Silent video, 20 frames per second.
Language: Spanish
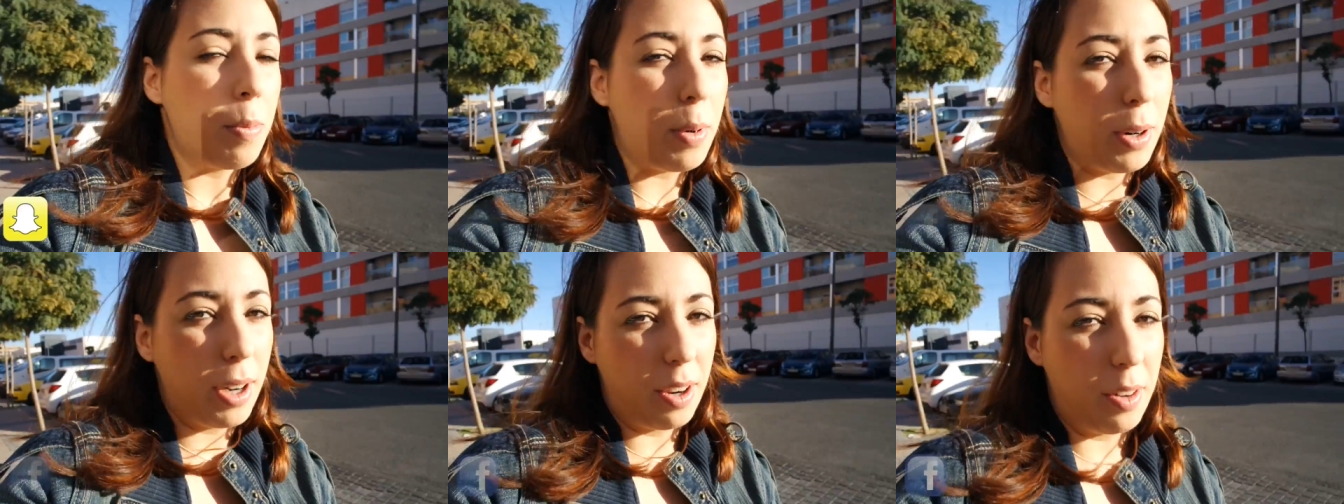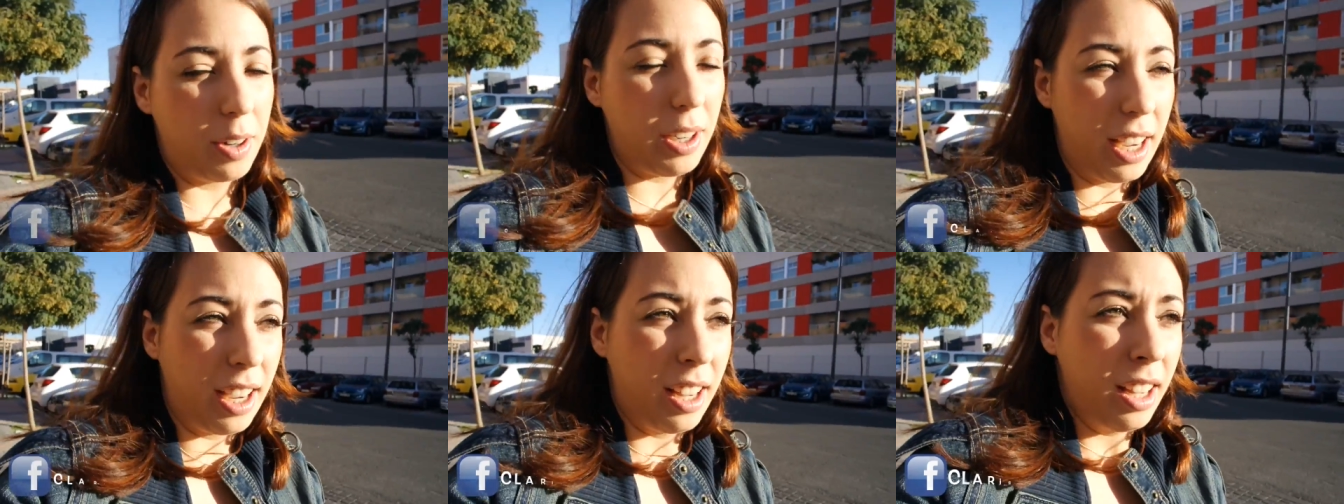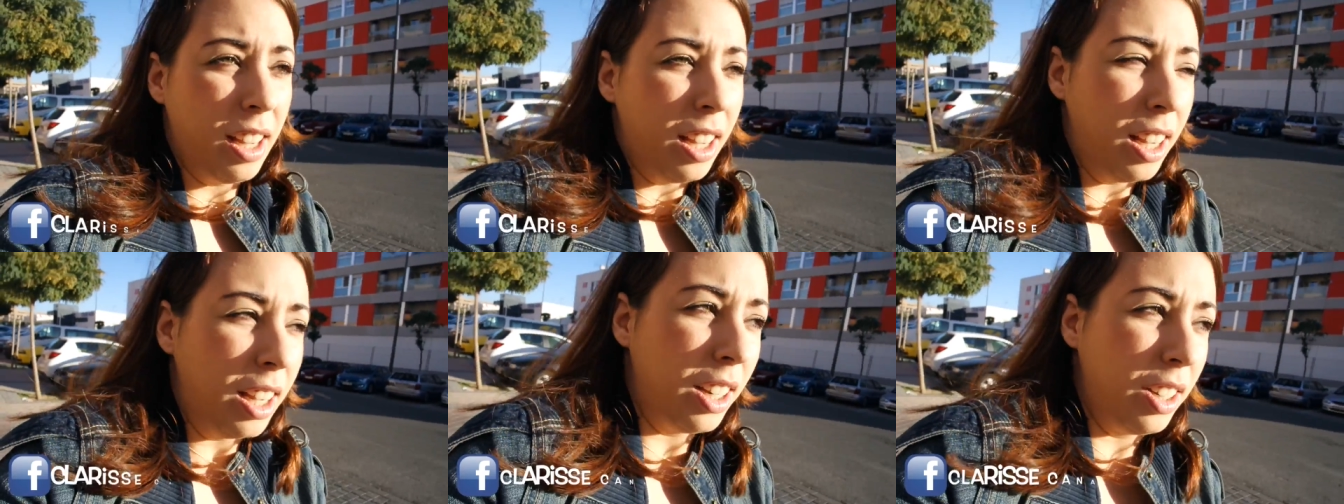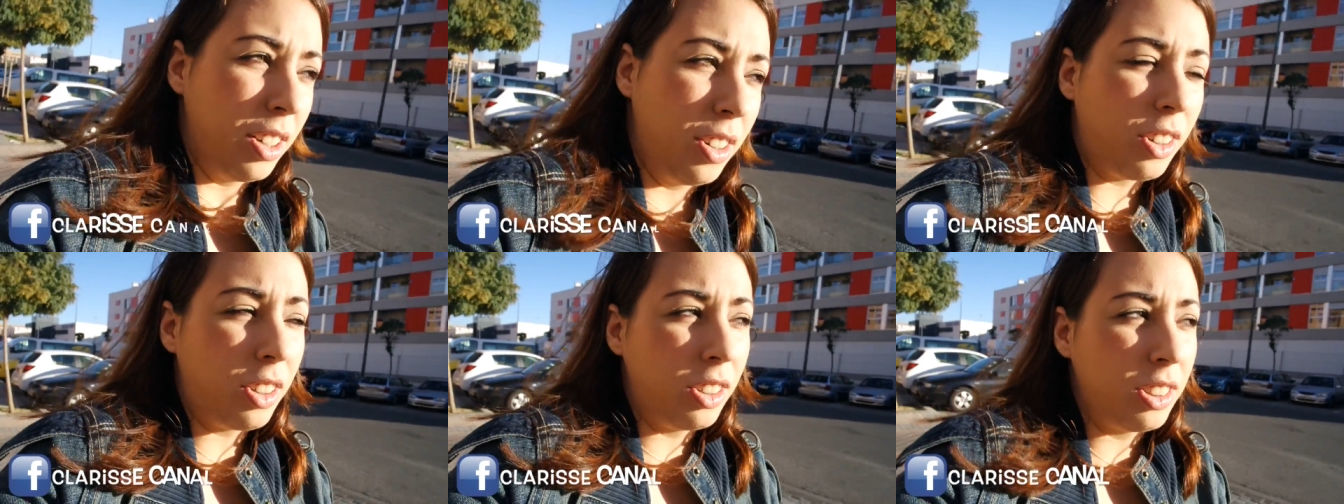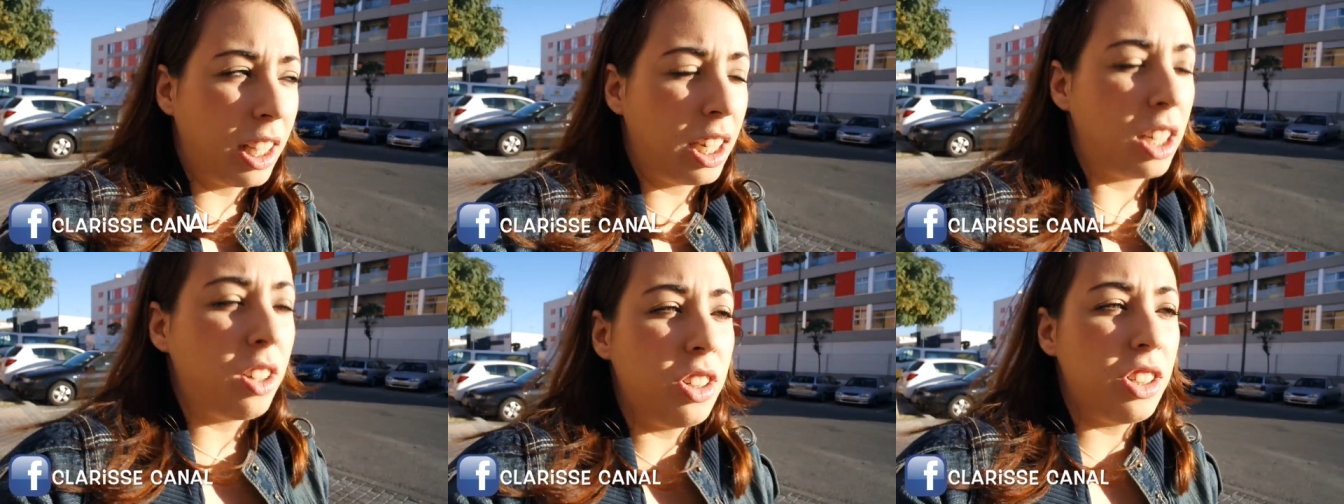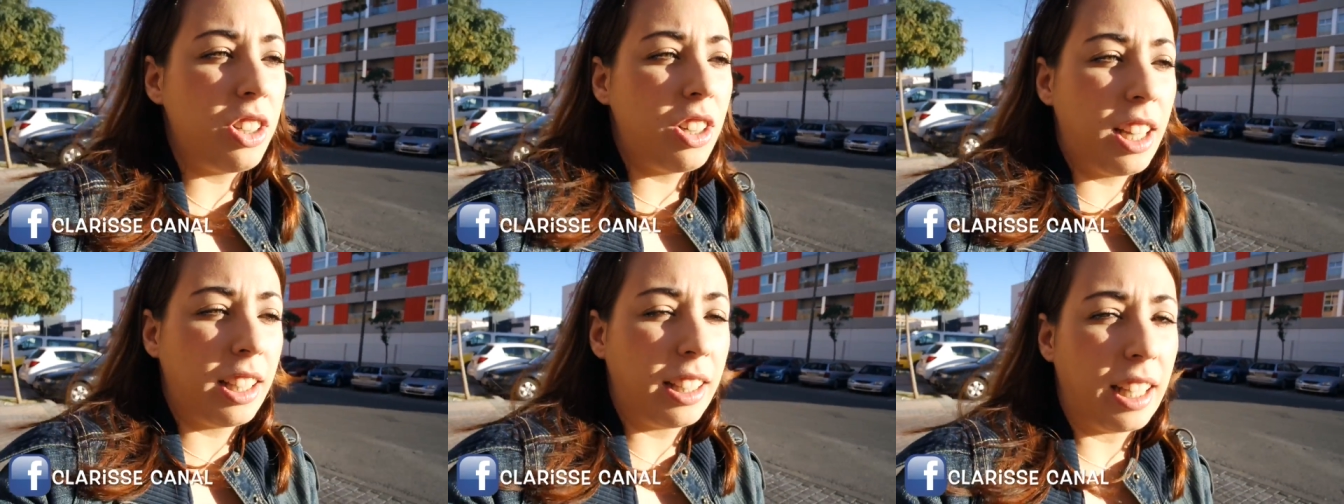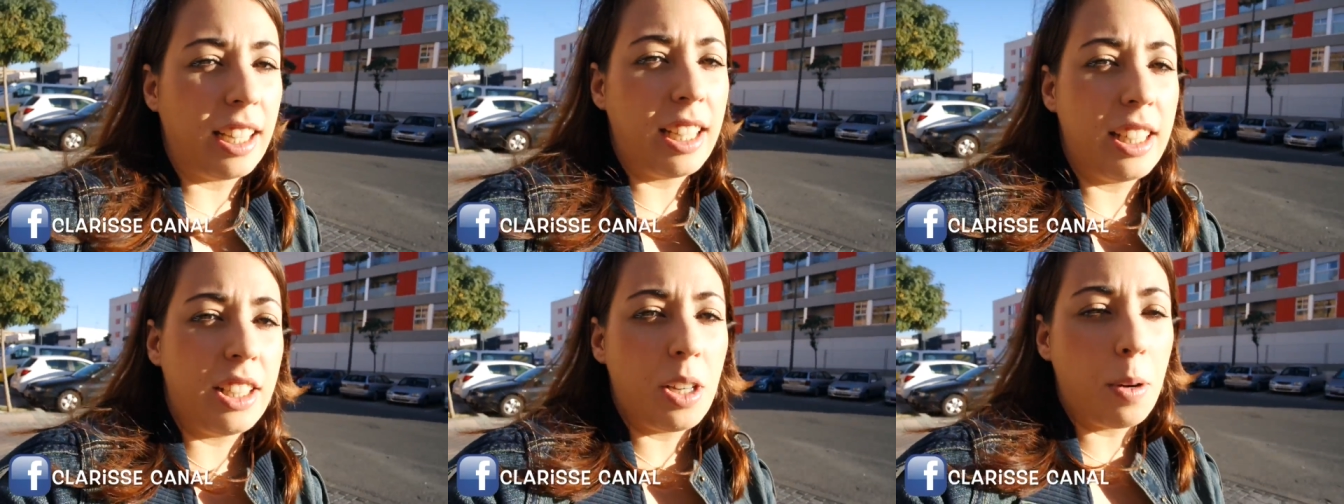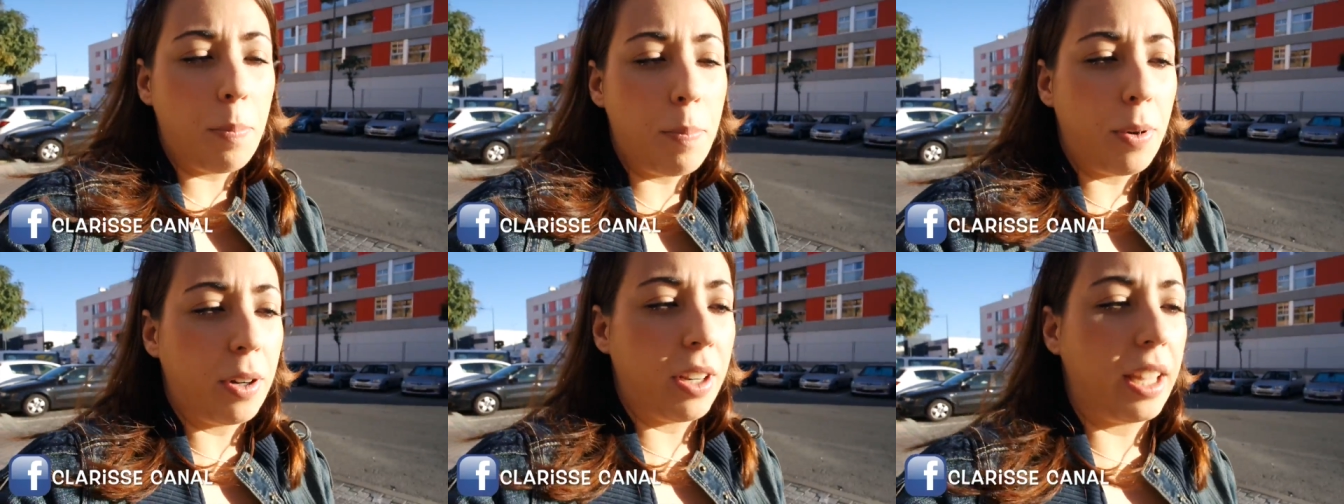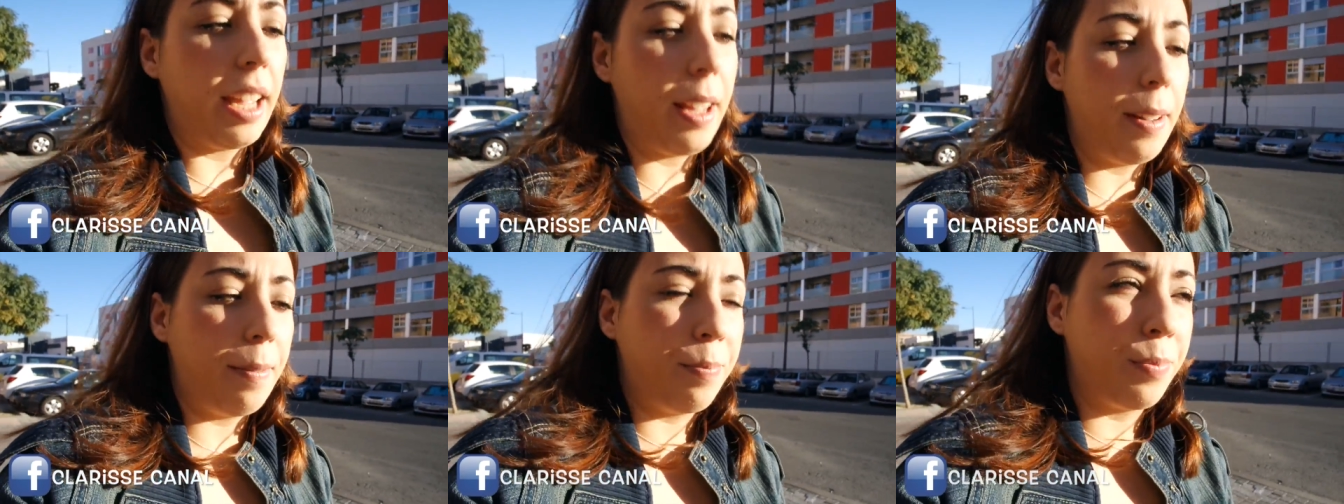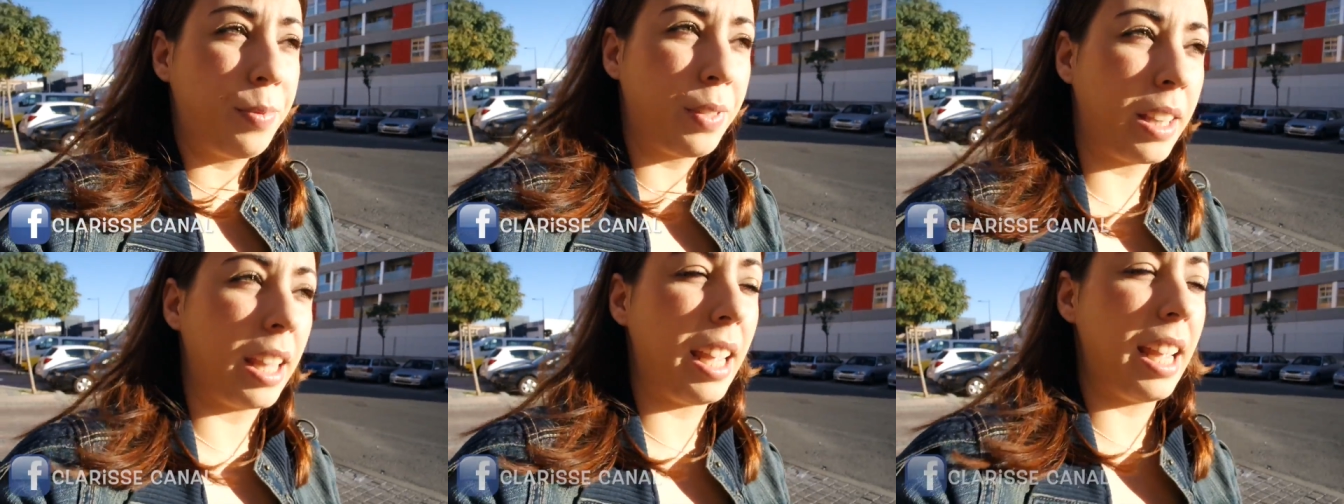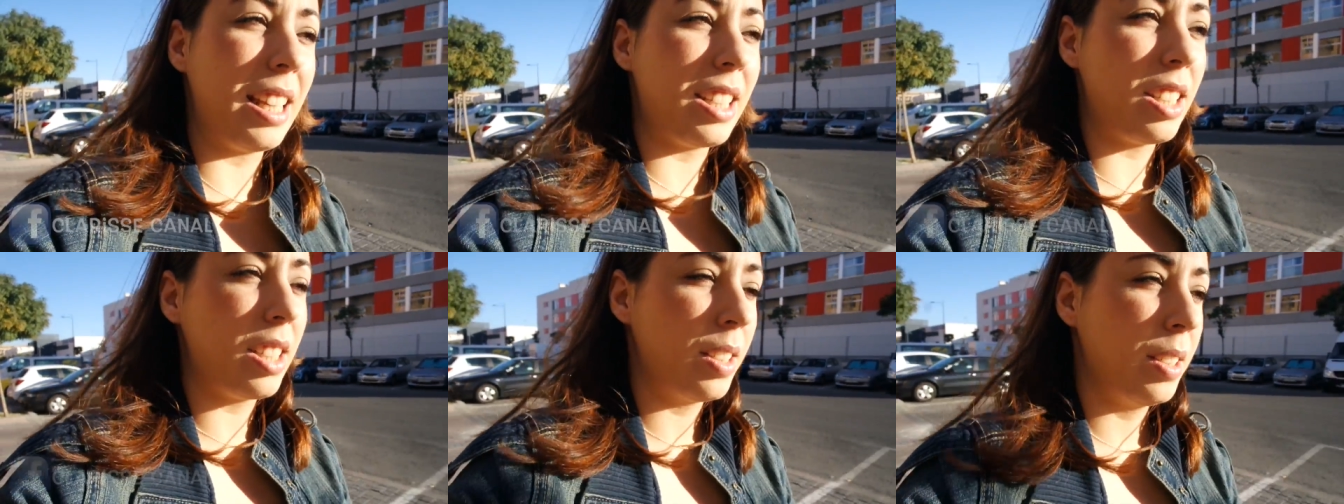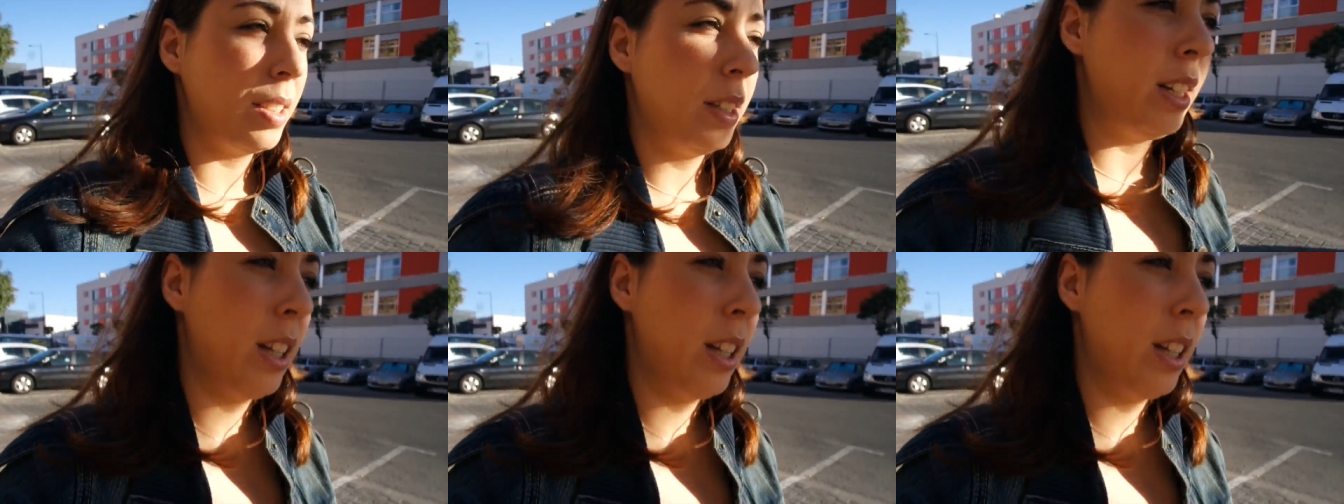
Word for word: por ahora no contarlo Jonathan y yo porque es